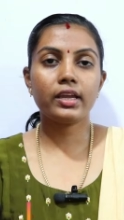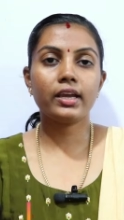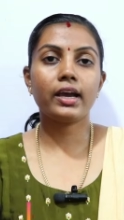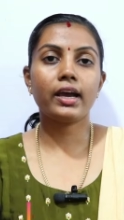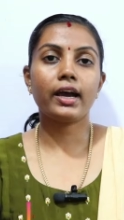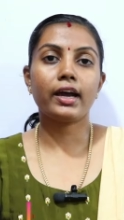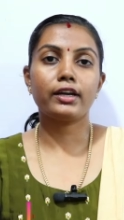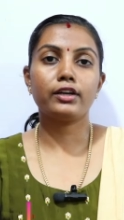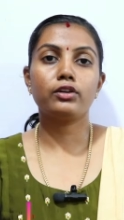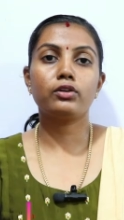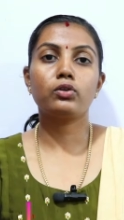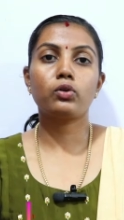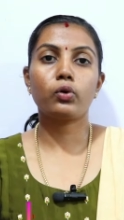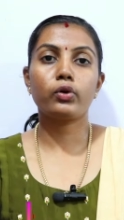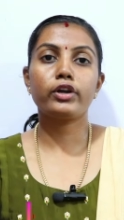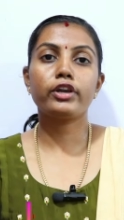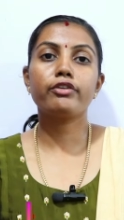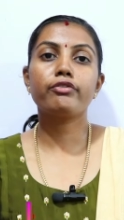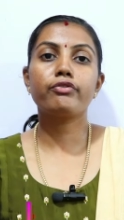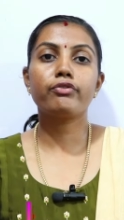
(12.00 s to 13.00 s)
த்ரீ அண்ட்
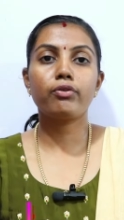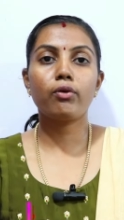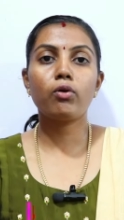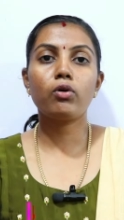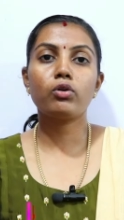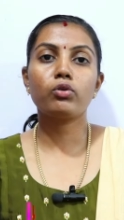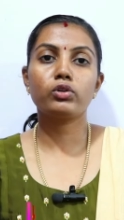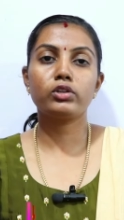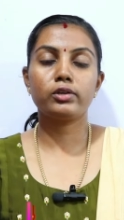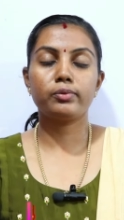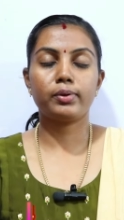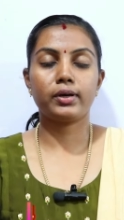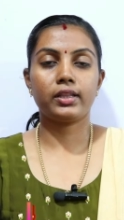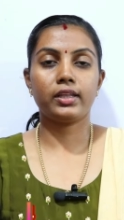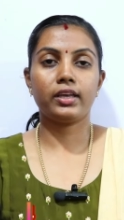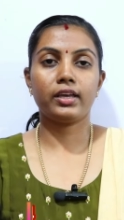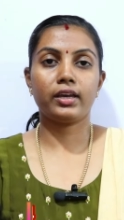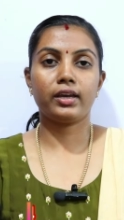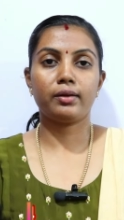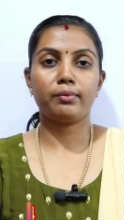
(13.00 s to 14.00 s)
டுவெண்ட்டி ஃபோர் வந்து
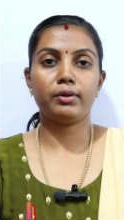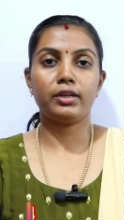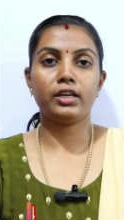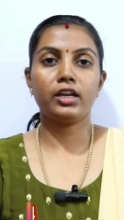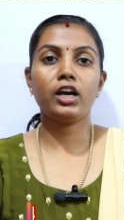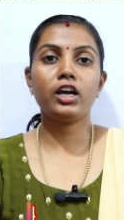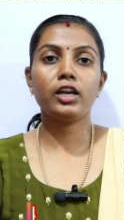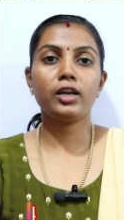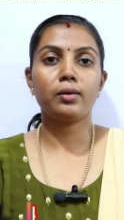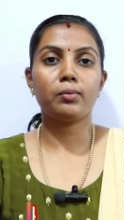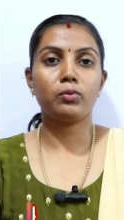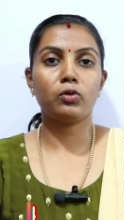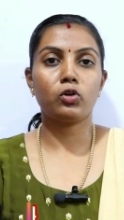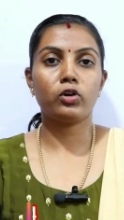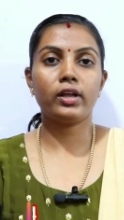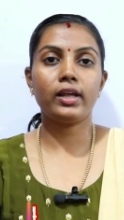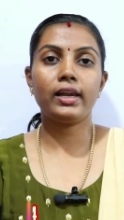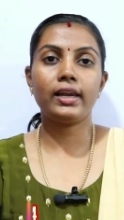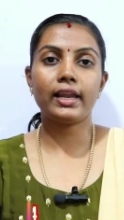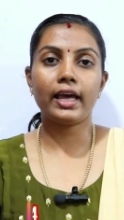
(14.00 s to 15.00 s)
பார்த்தீங்க அப்படின்னா
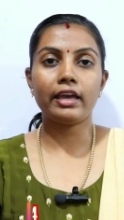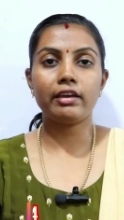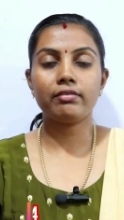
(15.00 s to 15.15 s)
நம்மளோட